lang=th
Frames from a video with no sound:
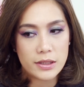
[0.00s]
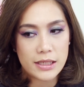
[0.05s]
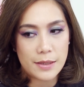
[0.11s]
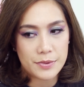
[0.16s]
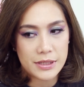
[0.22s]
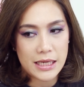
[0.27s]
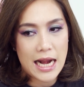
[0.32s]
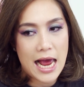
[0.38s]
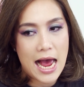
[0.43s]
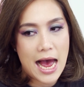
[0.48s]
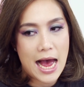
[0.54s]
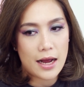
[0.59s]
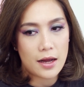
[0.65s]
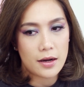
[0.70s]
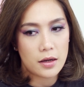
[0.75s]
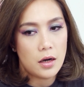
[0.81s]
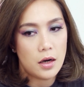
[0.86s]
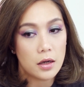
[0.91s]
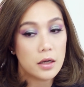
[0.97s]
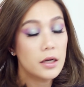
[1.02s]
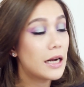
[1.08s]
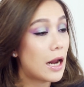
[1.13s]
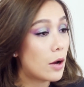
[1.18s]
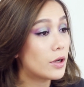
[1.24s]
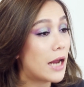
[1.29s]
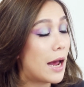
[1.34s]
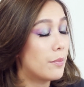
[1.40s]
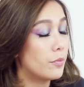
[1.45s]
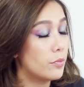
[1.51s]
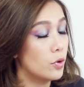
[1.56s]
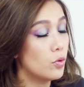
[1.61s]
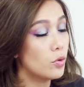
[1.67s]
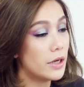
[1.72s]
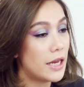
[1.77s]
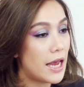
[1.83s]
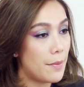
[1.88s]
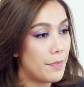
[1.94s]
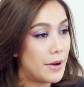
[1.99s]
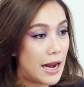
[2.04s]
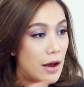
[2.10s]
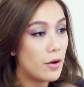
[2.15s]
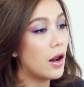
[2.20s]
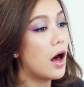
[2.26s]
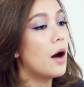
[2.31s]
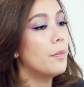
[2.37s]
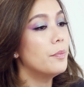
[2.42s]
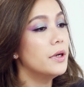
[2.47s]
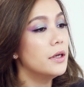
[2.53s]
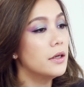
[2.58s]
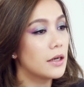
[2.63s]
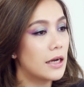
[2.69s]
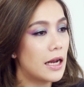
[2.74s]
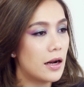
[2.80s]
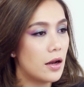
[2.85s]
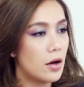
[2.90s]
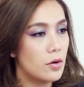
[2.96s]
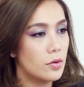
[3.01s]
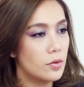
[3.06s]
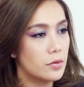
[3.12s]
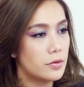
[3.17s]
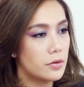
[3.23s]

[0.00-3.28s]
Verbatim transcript: จับฉลากเออคือเราทำลุกนี้ไปแล้วรอบหนึ่งแล้วเรา